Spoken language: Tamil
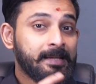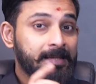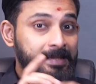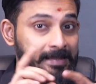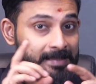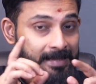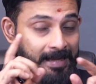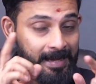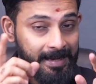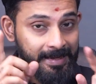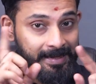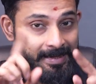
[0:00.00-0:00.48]

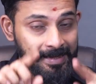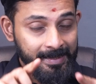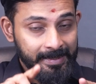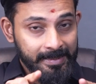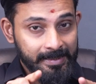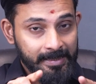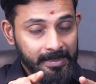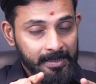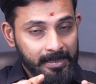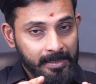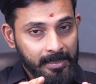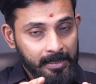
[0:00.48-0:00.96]
இதில் ஹைலைட்
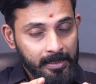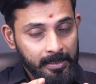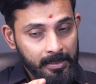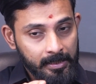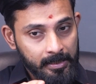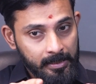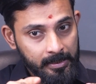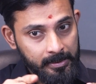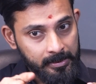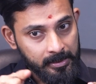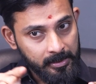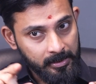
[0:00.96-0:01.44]
என்னென்னா
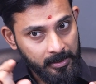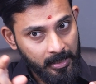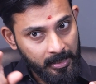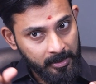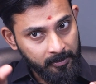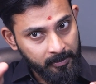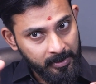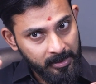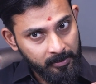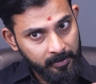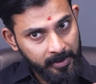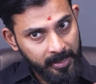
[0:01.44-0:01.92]
திரு
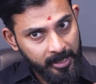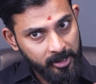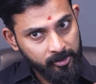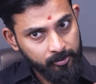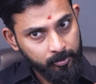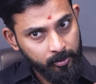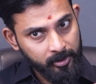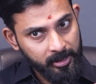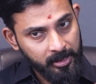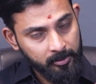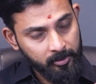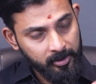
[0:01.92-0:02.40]
அன்பில் மகேஷ்
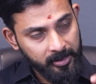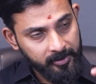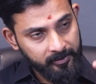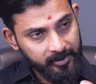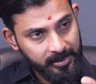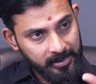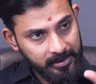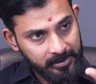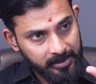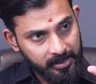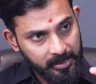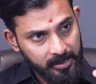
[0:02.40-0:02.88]
பொய்யாமொழி
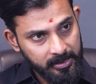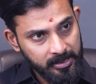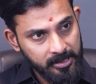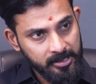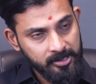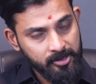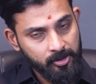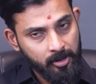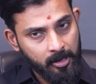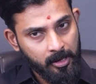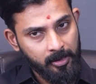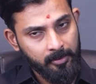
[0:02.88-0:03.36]
அவர்கள் திருச்சி
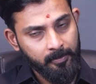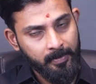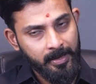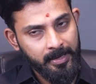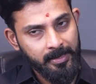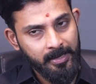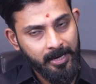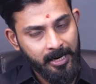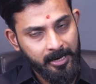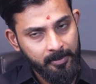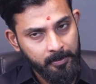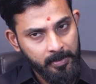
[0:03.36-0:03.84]
ஸ்ட்ராங்
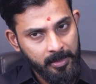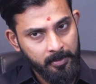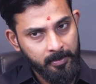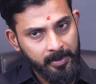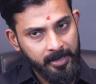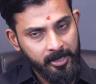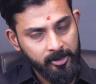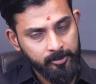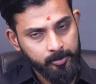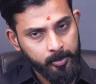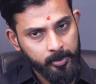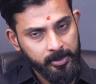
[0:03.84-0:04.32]
மேன் அன்பில்
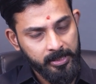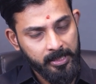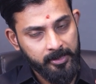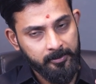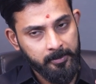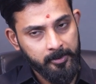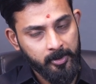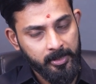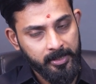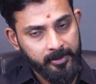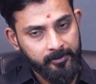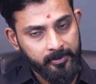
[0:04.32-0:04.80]
மகேஷ்
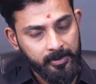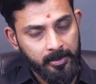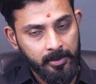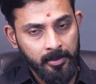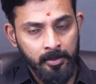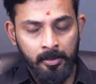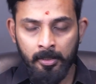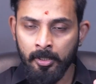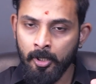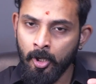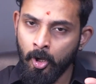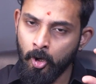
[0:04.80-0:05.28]
பொய்யாமொழி அவர்கள்